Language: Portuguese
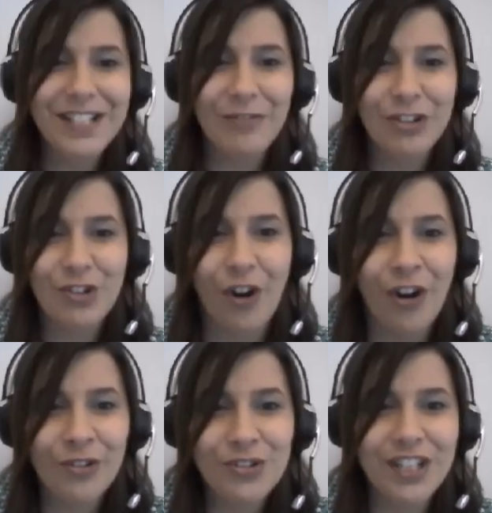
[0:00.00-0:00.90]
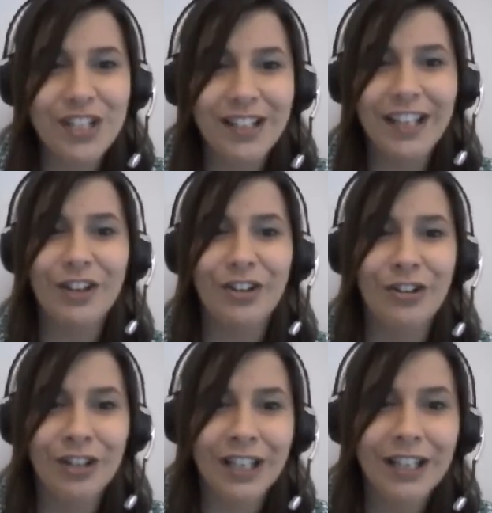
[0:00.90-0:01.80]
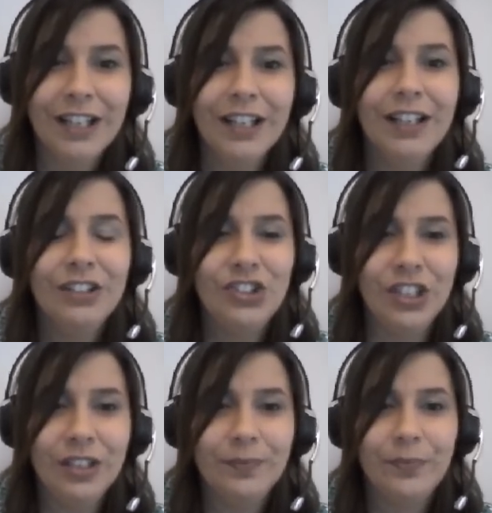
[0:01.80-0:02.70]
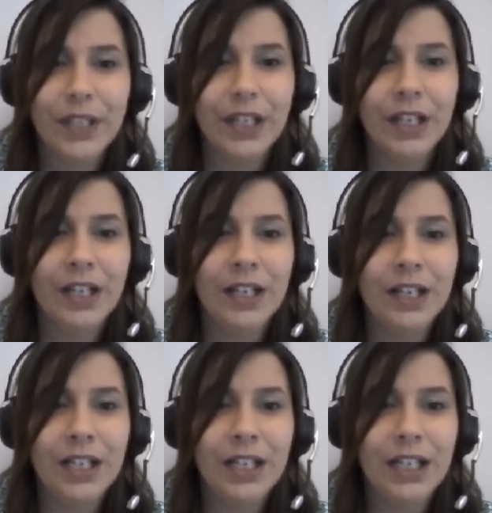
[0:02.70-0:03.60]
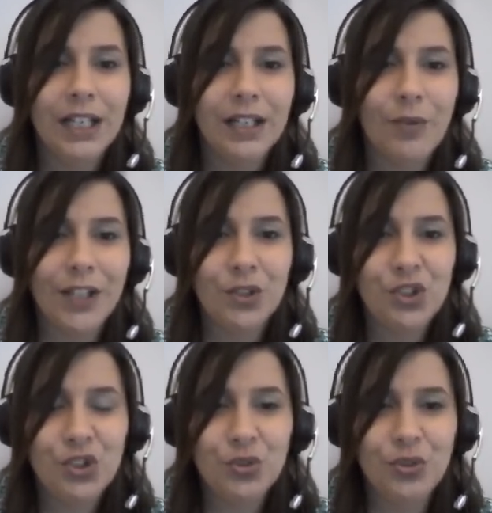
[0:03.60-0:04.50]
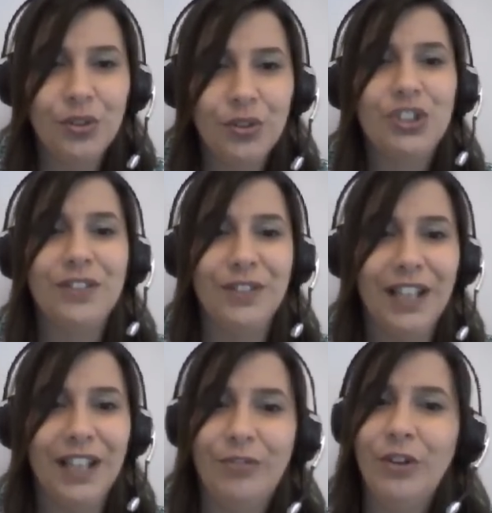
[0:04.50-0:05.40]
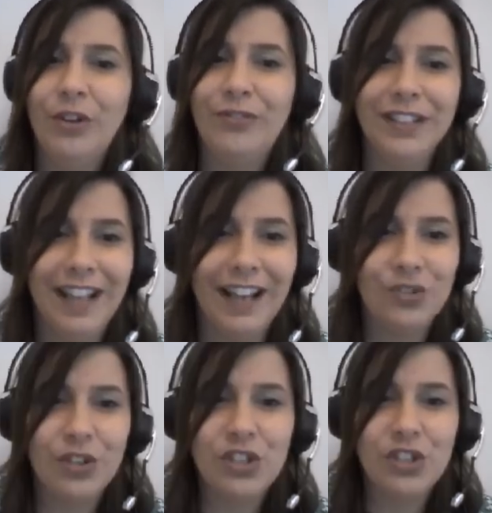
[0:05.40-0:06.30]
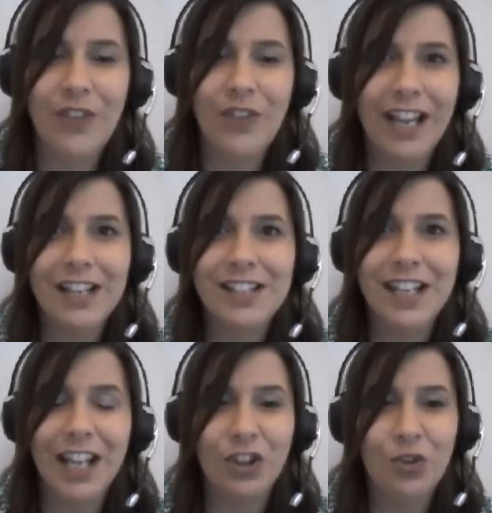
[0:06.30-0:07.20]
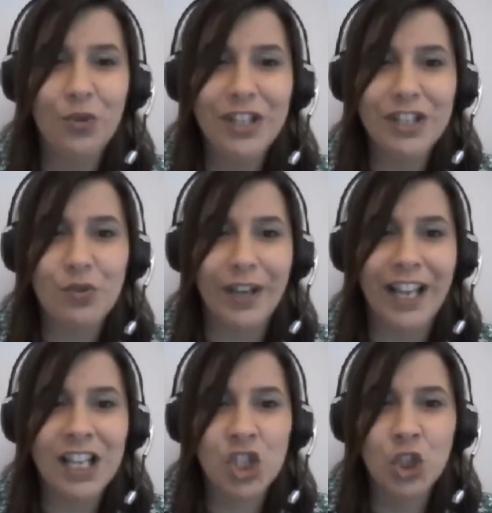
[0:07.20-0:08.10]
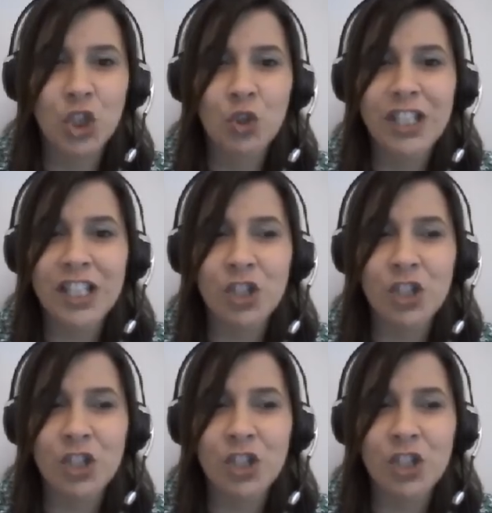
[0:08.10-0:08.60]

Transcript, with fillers: esses fogos em Lake Eola de uh, ah, 4 de julho. Eu tive lá, foi fantástico. Eu vi aquelas criaturas com aquelas luzes